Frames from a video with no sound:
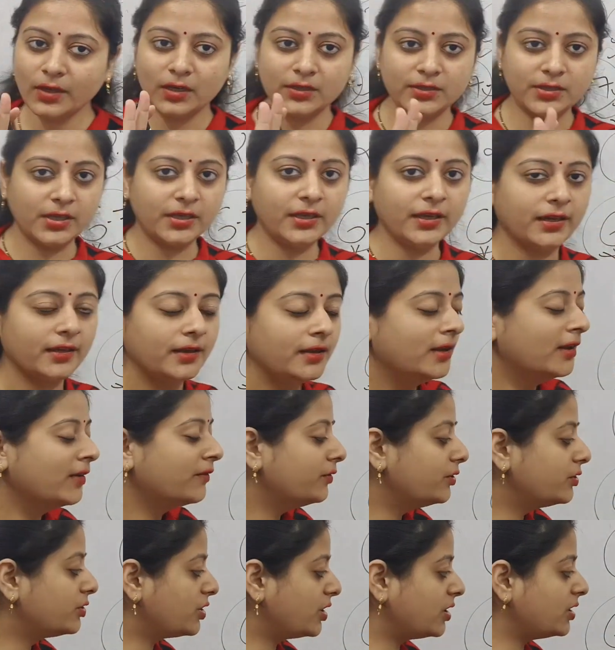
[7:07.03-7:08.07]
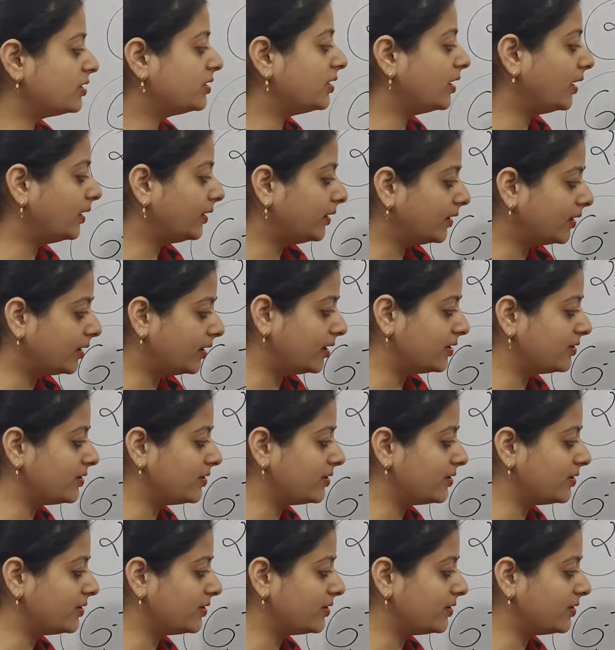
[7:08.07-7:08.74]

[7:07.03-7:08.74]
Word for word: ठीक है विशेष ध्यान रखा